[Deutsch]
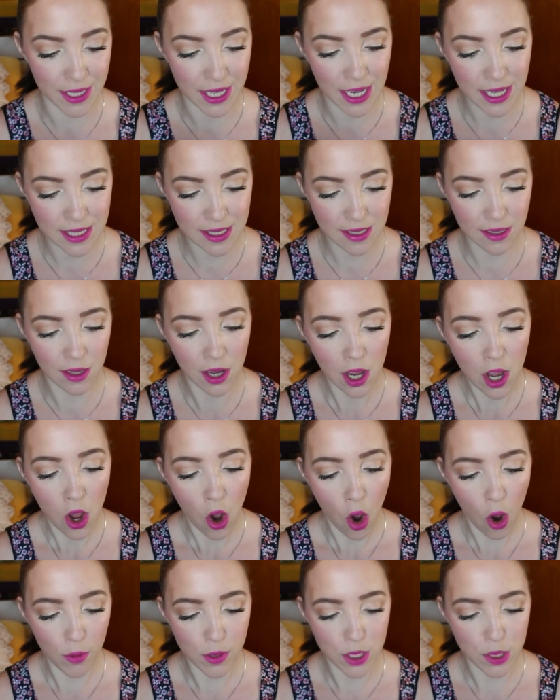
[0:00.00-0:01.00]
teste,
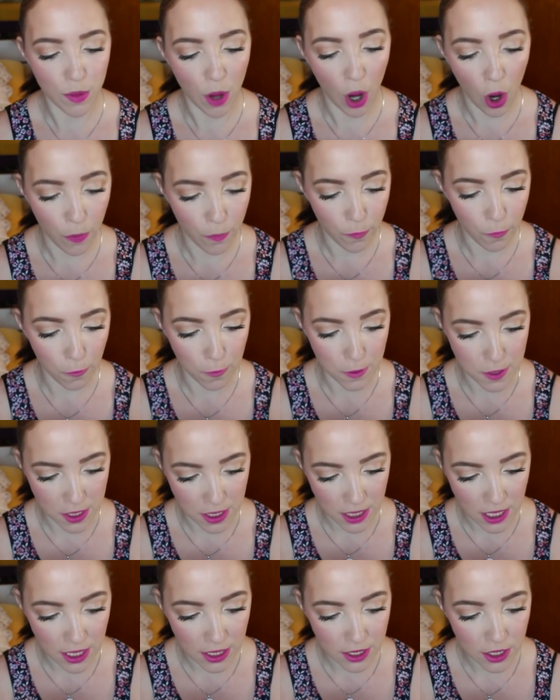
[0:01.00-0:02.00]
ob es überhaupt
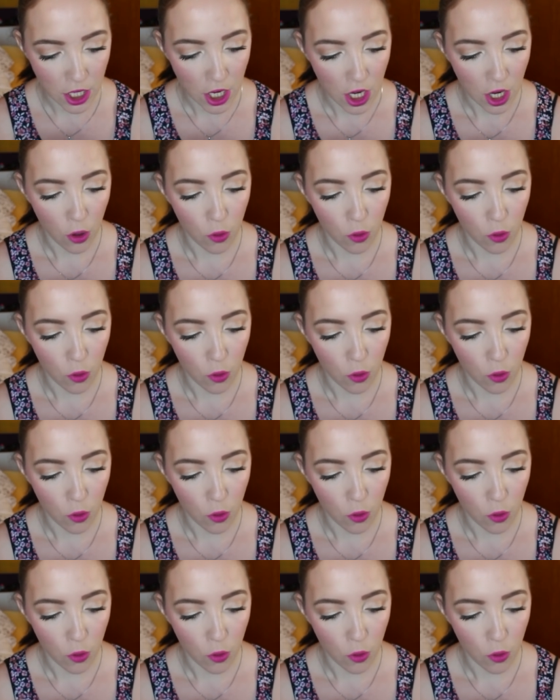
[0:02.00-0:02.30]
funktioniert.